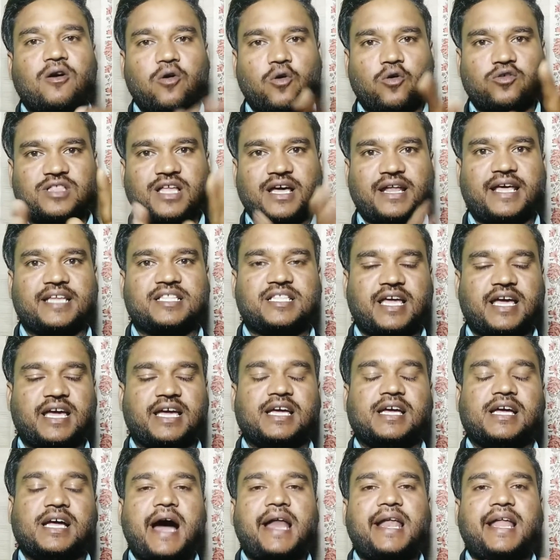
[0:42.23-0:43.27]
होता रहता
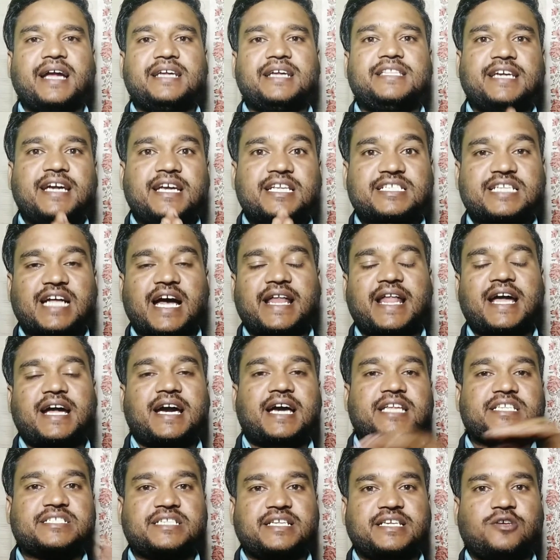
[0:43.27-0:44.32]
है हालांकि देखिए सारा
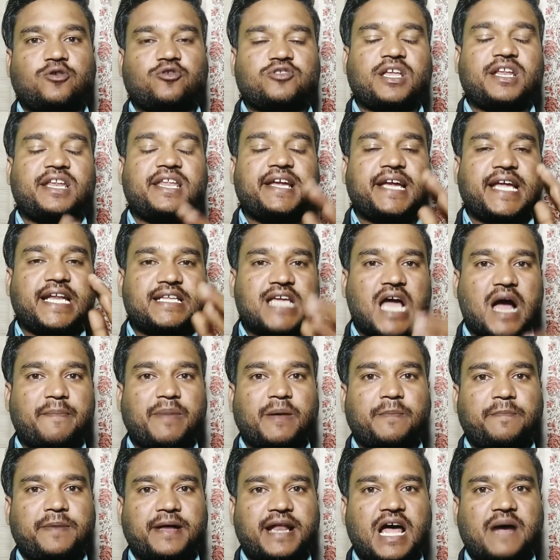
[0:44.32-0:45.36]
खर्च नहीं होता लेकिन यहाँ
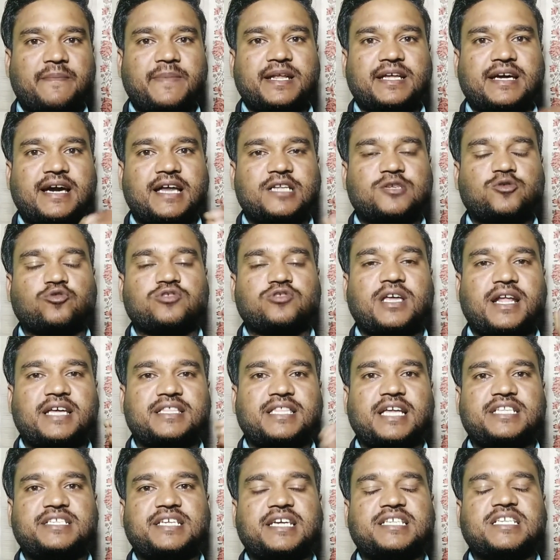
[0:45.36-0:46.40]
पर बराबर खर्च होता
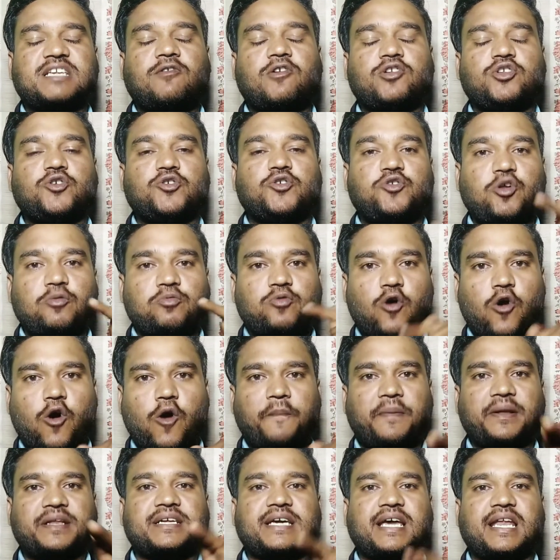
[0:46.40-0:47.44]
रहता है जैसे वो यूट्यूब को
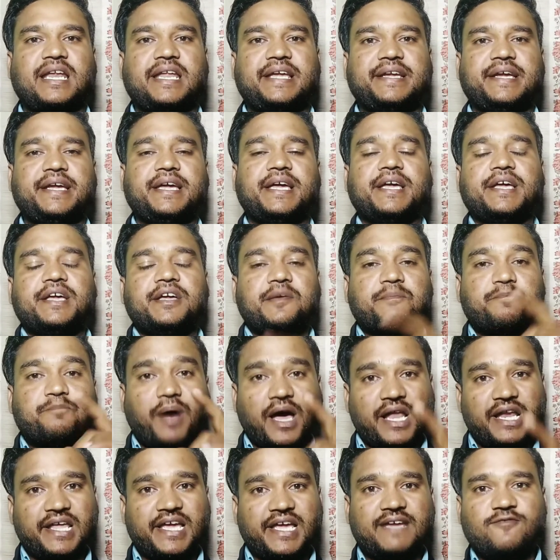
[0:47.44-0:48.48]
ओपन कर लेंगे
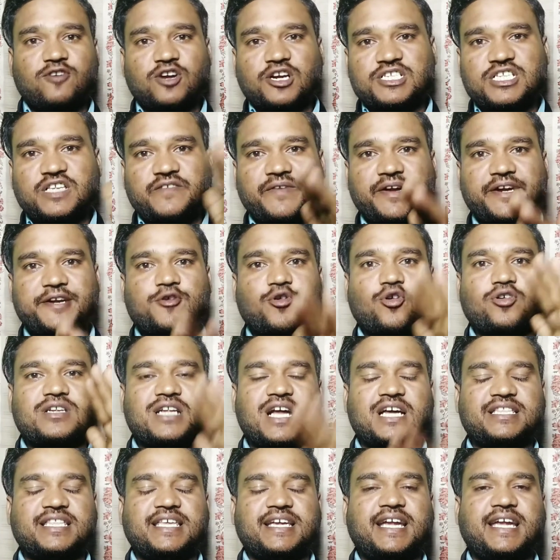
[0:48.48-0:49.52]
भले ही वो किसी वीडियो को
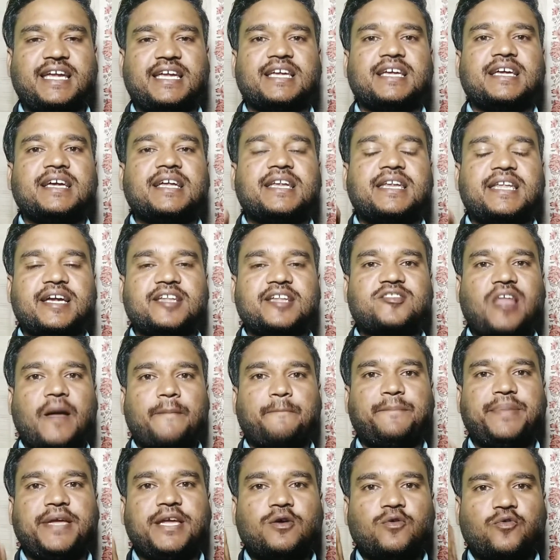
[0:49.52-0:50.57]
ना देखें लेकिन
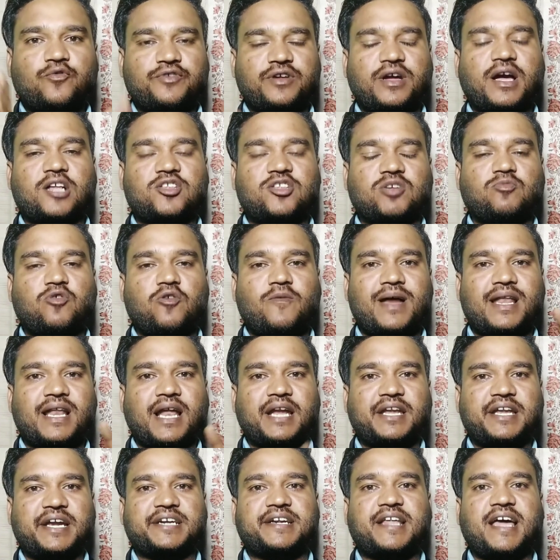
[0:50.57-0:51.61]
तब भी उनका जो मोबाइल
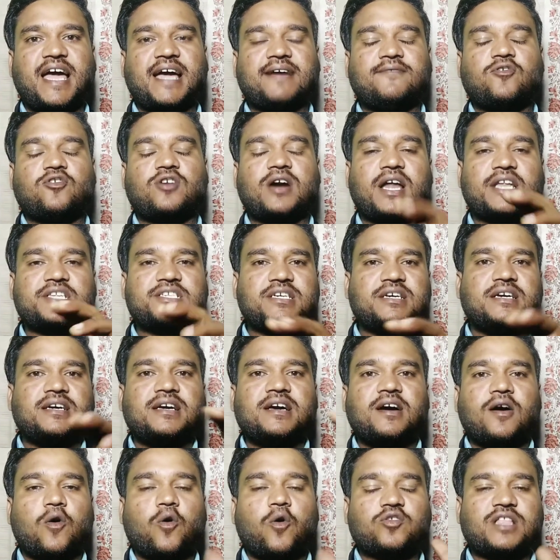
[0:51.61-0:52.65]
का डेटा है वो खर्च
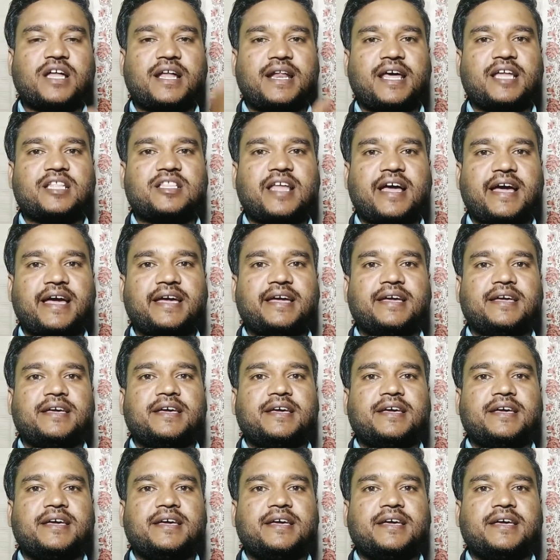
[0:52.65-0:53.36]
होता रहता है